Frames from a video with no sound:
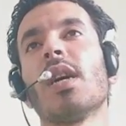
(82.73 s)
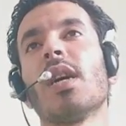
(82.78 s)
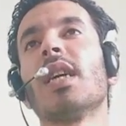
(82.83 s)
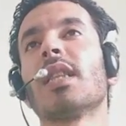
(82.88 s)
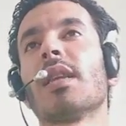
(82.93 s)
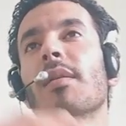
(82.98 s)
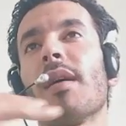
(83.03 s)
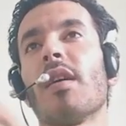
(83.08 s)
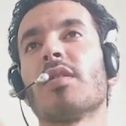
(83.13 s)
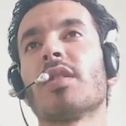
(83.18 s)
طب
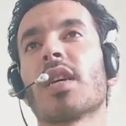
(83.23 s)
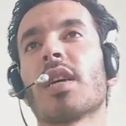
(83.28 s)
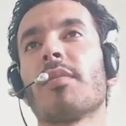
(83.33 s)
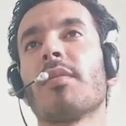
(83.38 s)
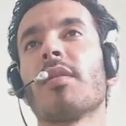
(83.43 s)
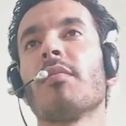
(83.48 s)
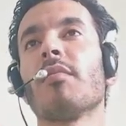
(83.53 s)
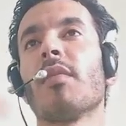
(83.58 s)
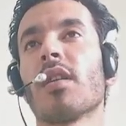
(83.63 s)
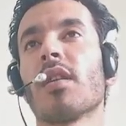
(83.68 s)
عاوز اجيب
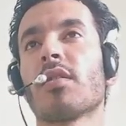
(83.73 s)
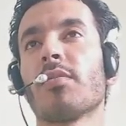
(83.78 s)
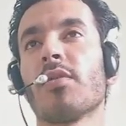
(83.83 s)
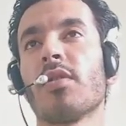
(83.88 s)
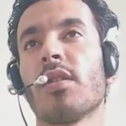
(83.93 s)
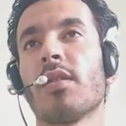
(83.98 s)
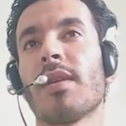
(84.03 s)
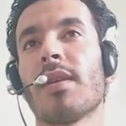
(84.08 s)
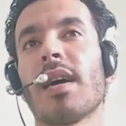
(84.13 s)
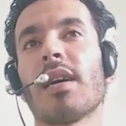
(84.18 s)
المالتيبل
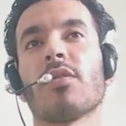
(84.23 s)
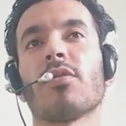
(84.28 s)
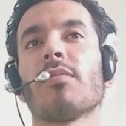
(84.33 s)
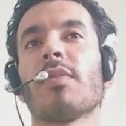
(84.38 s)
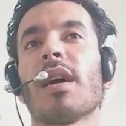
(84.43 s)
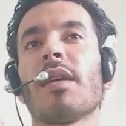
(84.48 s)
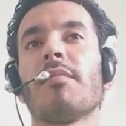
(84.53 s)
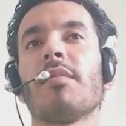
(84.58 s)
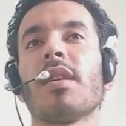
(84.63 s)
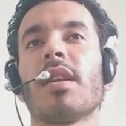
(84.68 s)
اللي بعده
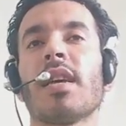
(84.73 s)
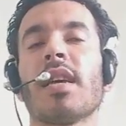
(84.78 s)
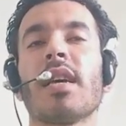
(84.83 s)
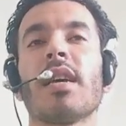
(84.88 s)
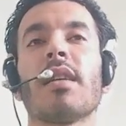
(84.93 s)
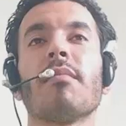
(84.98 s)
بعمل ايه